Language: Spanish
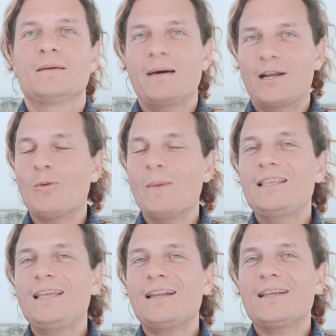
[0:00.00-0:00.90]
Para
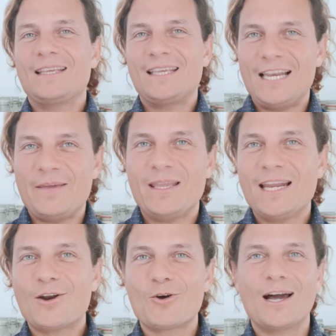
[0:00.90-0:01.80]
combatir y
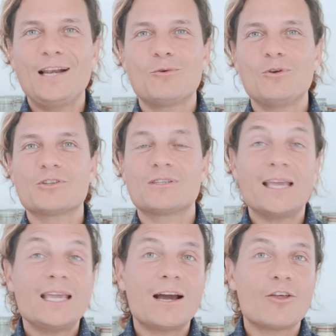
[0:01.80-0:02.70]
eliminar los cálculos
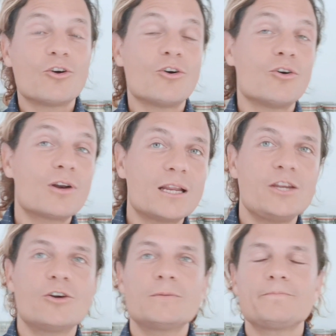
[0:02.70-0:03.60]
de hígado o
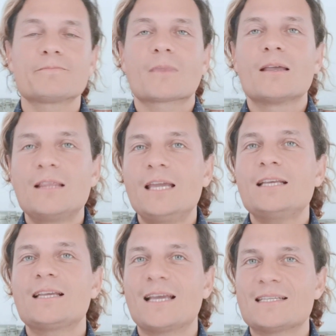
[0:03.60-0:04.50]
riñón,
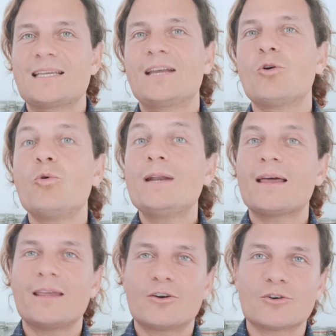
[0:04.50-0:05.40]
tienes que hacer
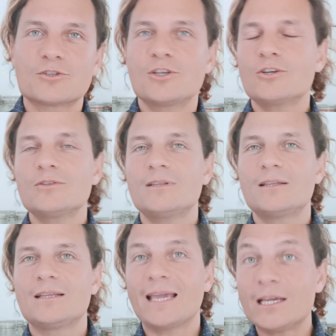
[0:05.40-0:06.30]
una
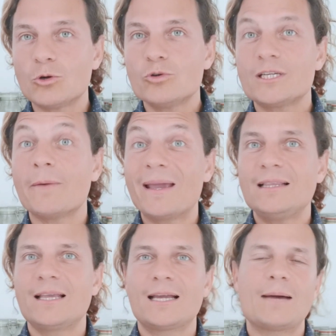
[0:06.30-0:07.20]
decocción que incluye
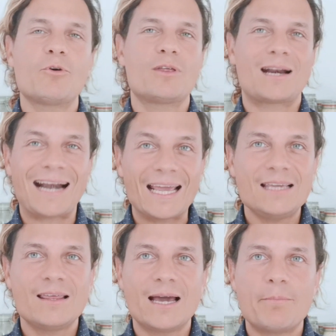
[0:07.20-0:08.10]
20 gramos de
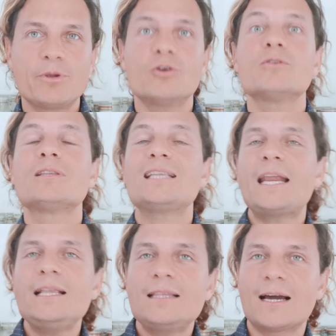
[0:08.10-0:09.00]
raíz de apio,
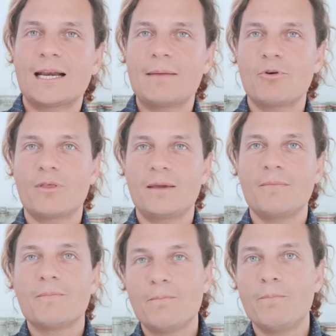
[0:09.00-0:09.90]
30 gramos
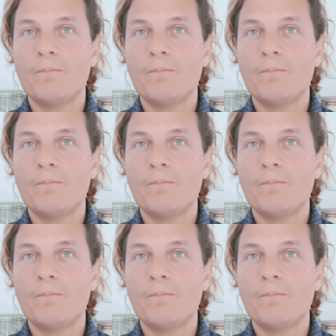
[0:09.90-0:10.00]
de